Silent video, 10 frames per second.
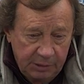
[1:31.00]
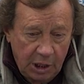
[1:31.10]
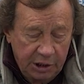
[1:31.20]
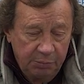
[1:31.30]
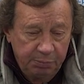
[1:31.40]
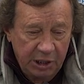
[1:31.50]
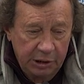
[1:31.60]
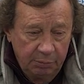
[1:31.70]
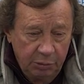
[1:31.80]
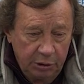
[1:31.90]
Какие-то
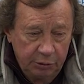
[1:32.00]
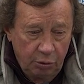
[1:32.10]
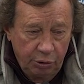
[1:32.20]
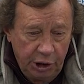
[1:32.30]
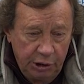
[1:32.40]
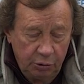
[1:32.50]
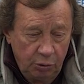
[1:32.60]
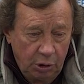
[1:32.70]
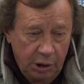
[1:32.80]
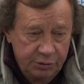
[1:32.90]
планы были другие,
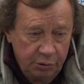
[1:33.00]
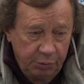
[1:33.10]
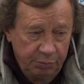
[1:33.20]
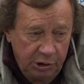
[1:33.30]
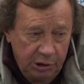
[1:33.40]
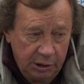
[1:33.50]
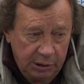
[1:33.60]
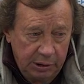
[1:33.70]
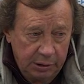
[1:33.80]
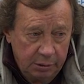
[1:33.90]
но игра все
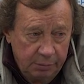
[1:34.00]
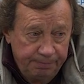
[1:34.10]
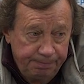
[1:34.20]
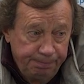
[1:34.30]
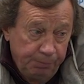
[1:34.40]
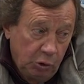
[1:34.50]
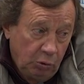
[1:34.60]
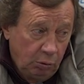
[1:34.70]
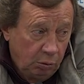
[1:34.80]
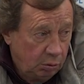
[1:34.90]
поменяла. Но
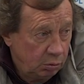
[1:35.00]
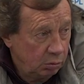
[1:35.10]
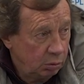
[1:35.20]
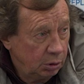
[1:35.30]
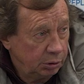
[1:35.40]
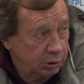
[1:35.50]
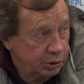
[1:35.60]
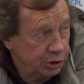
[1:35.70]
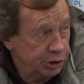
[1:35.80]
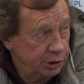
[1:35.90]
ну,
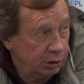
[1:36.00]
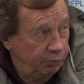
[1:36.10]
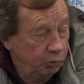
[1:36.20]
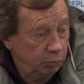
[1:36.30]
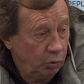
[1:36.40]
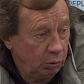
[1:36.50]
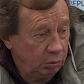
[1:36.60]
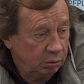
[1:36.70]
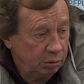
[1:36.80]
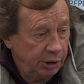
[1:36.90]
это жизнь, это футбол.
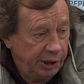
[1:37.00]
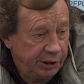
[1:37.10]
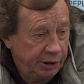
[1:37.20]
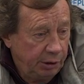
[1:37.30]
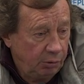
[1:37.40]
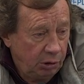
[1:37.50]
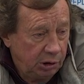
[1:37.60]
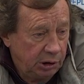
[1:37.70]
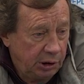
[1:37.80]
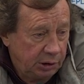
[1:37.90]

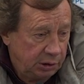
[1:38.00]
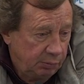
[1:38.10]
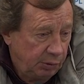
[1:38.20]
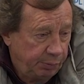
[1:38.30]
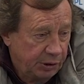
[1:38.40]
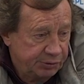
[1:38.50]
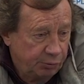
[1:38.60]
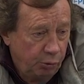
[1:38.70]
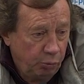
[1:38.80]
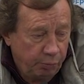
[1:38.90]
Реагировали на это мы
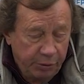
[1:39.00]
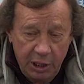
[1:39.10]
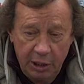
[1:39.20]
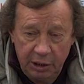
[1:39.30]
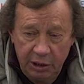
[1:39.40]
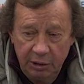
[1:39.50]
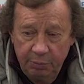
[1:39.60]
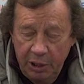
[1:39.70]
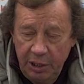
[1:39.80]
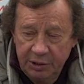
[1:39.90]
по-своему. Правильно или
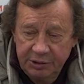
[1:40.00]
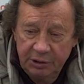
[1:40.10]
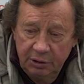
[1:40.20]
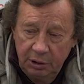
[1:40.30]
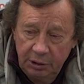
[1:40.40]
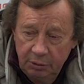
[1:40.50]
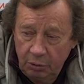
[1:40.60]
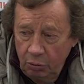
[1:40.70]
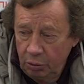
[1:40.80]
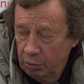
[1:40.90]
неправильно сделали, это
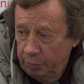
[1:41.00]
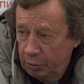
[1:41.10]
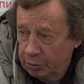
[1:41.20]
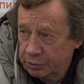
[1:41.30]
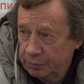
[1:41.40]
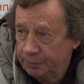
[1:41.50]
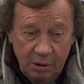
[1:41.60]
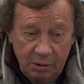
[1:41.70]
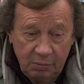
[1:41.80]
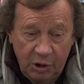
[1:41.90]
другой вопрос.
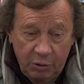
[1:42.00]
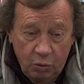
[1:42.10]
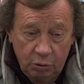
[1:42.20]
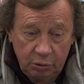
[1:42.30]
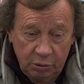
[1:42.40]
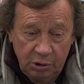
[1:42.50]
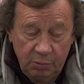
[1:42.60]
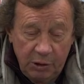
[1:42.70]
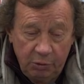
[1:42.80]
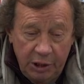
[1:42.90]
А Майкон, он
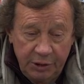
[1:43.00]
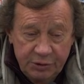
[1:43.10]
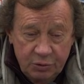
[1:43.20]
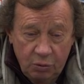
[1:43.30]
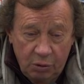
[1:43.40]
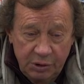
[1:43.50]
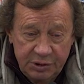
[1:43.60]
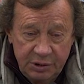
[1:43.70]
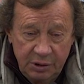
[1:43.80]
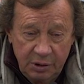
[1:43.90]
добавляет
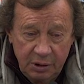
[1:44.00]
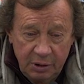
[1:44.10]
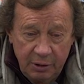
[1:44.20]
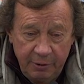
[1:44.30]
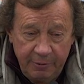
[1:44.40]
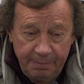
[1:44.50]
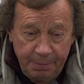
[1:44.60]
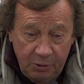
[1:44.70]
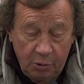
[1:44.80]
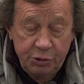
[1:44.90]
скорости.
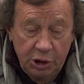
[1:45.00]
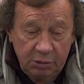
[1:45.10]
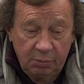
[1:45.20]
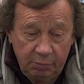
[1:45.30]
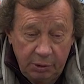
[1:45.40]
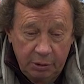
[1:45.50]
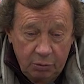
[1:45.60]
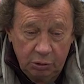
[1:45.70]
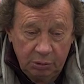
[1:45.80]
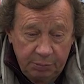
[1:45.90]
Но вообще-то мы
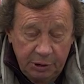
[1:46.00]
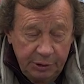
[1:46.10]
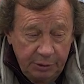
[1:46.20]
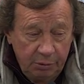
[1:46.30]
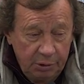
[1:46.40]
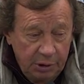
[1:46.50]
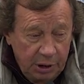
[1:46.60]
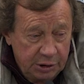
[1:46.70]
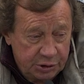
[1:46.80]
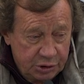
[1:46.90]
Майкона планировали
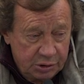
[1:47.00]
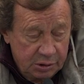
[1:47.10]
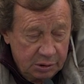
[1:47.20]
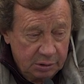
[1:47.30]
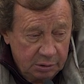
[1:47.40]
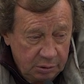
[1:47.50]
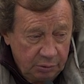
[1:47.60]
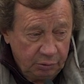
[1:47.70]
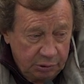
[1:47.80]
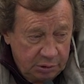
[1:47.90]
раньше. Но
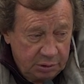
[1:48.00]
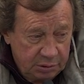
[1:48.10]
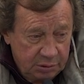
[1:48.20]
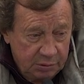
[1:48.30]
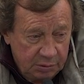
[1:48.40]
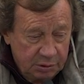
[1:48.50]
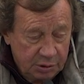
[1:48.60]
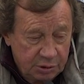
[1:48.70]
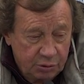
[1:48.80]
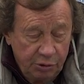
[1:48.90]
ну вот
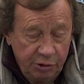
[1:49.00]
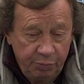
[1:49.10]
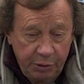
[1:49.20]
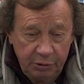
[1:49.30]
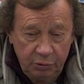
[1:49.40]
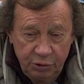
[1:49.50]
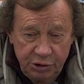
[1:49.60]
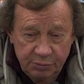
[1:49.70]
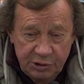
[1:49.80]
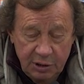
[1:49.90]
что я
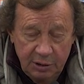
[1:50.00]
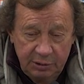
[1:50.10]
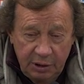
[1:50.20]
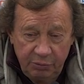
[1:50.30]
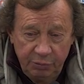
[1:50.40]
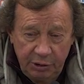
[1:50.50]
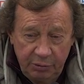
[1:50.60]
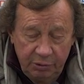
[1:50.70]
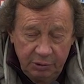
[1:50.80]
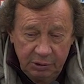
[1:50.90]
предыдущим сказал,
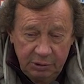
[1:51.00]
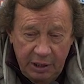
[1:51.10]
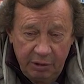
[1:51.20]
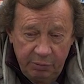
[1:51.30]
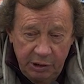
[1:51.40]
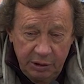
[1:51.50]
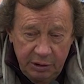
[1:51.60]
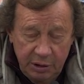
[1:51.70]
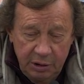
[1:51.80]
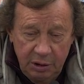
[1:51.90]
травмировали, травмы
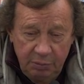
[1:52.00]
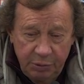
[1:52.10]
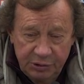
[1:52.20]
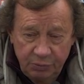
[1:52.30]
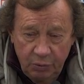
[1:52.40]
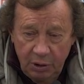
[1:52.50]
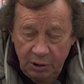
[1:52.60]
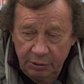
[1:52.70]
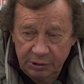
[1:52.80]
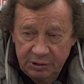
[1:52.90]
эти, они не
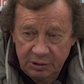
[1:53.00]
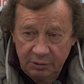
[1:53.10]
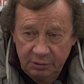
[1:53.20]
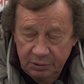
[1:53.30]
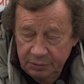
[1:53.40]
позволили ее сделать.